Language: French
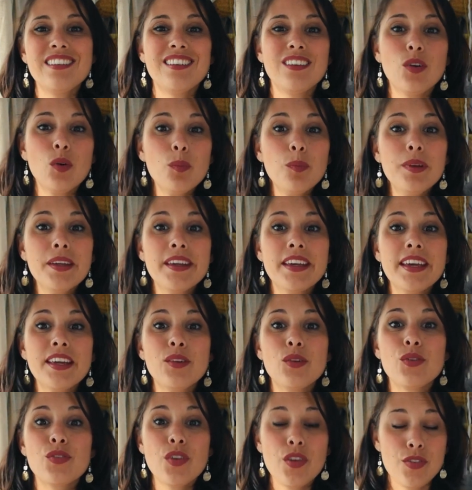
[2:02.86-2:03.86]
été compliqué
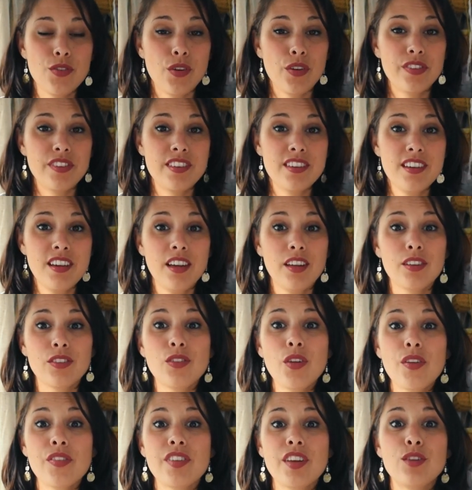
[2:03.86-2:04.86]
de s'en sortir
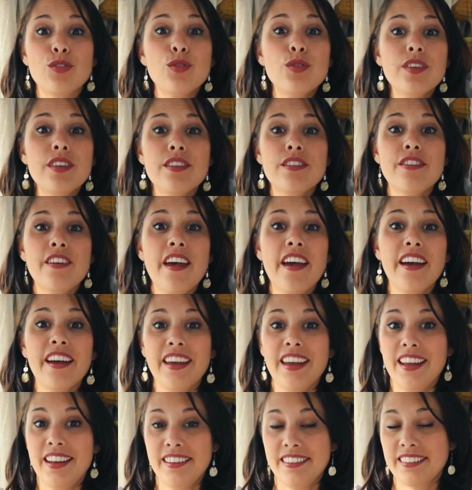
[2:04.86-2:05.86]
dans cet univers
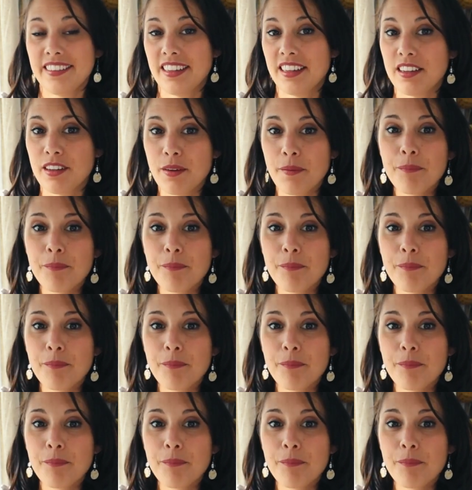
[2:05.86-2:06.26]
électrique.